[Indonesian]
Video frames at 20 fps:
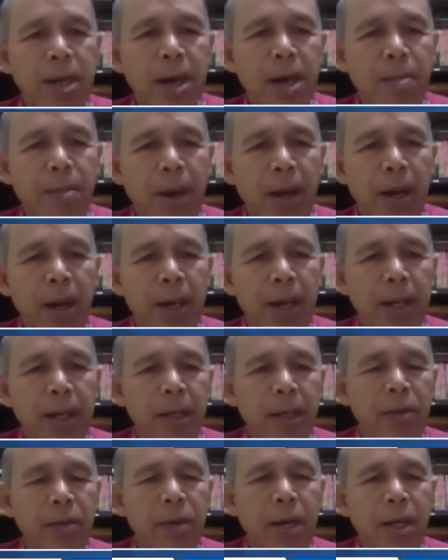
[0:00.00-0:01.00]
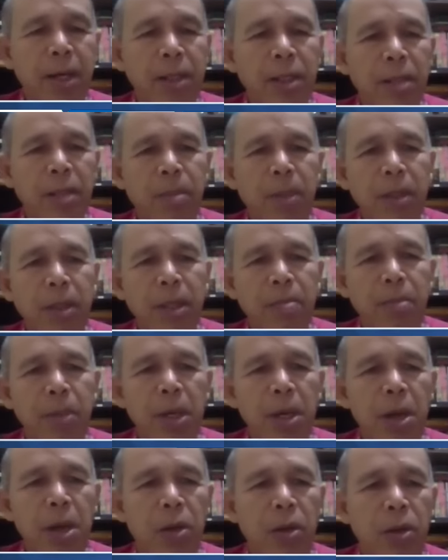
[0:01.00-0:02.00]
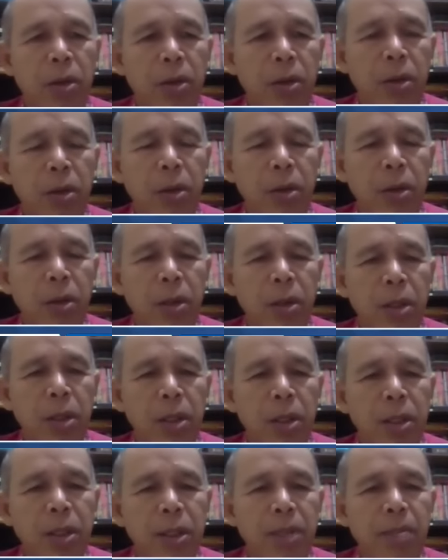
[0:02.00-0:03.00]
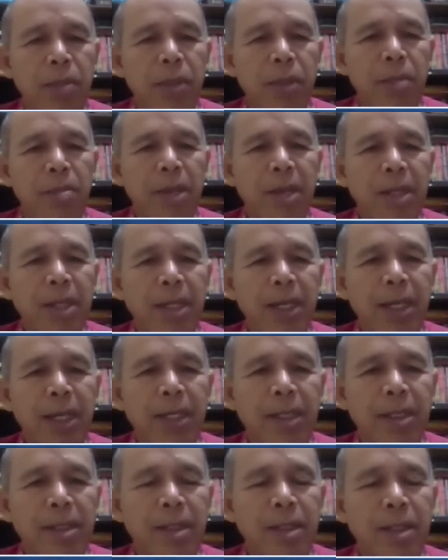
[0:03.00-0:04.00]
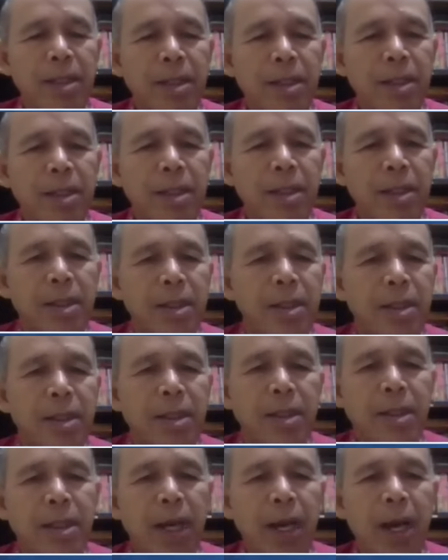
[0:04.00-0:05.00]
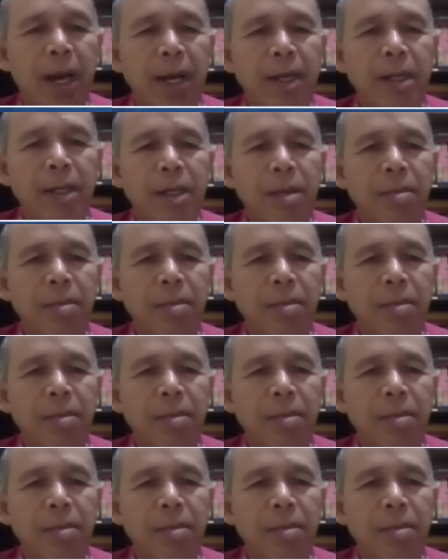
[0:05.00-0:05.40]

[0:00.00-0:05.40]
yang baik itu kan seperti pilot. Ya. Seperti masinis jadi